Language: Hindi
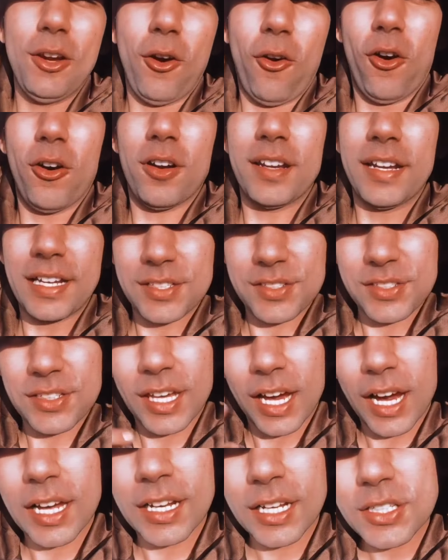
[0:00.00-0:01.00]
कि और नेक्स्ट
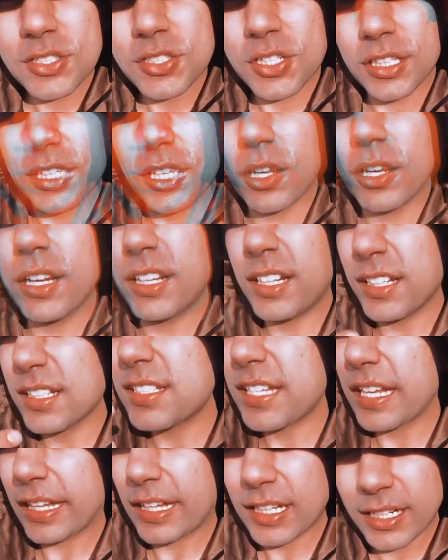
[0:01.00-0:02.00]
क्या आना चाहिए और इट
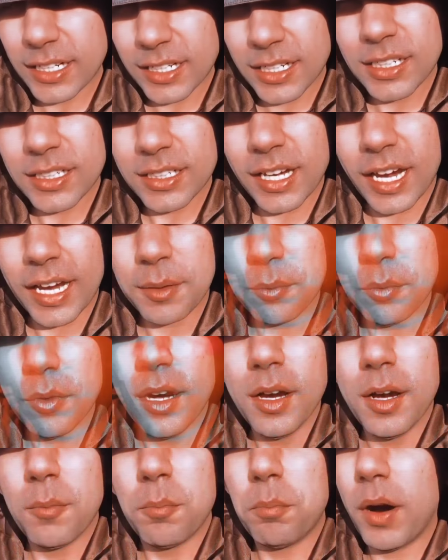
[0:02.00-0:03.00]
इज़ टेकिंग लिटिल टाइम
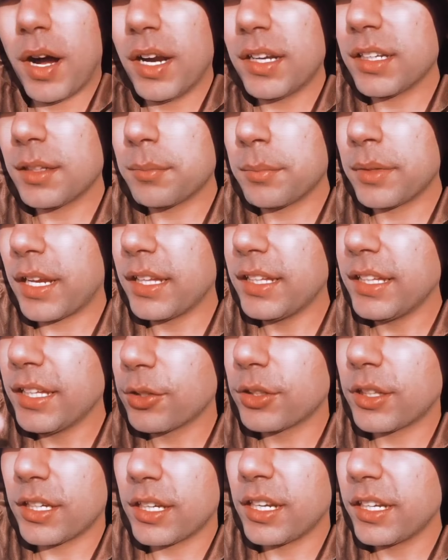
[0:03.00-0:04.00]
बट मेरा
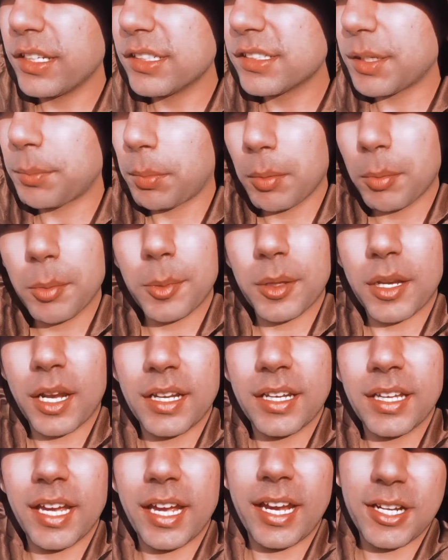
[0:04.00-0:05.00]
ये होता है कि रील्स जब भी
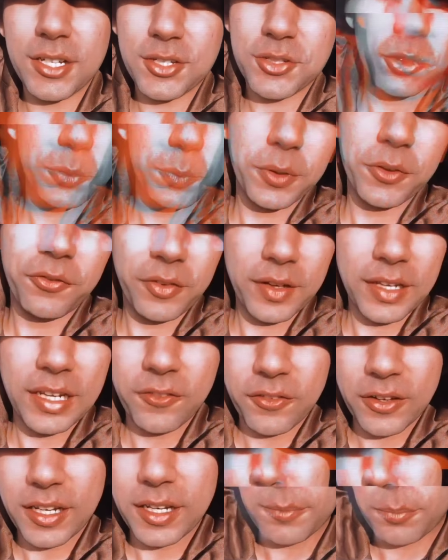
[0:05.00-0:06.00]
बनानी है इट शुड बी
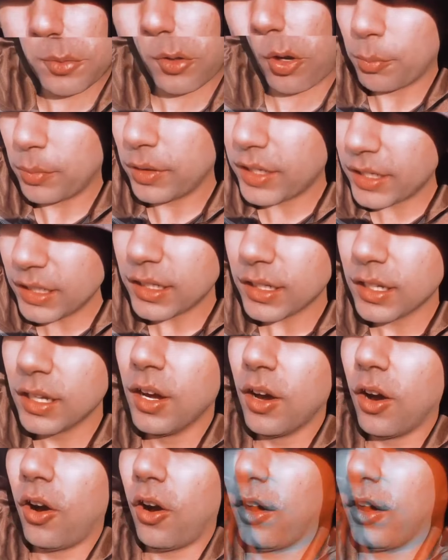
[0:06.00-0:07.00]
वेरी वेरी प्रोमिनेंट
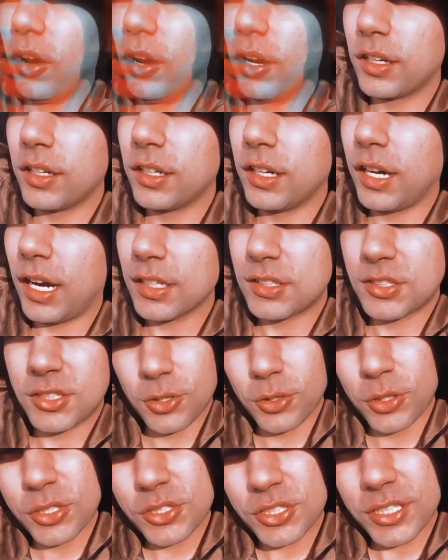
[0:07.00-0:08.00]
और
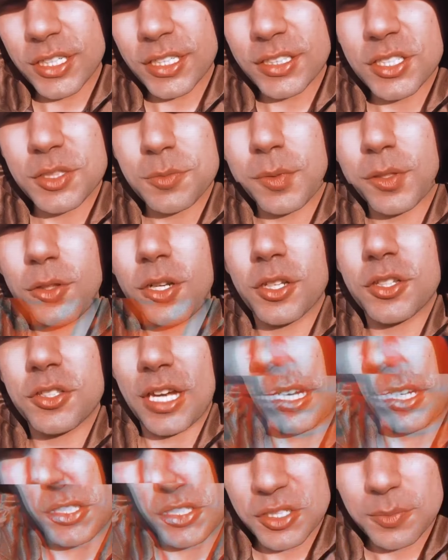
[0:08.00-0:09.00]
अच्छी होनी चाहिए जिसमें थोड़ा
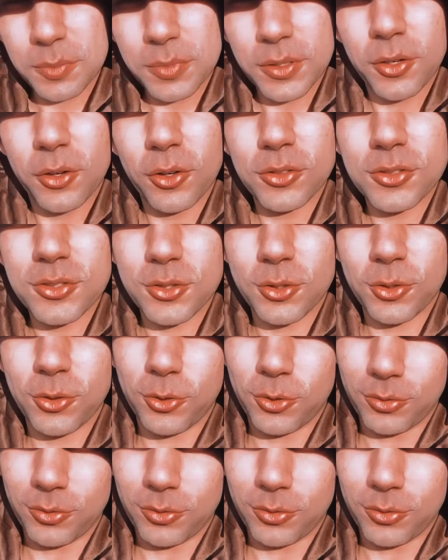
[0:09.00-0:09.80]
चैलेंजिंग भी हो सो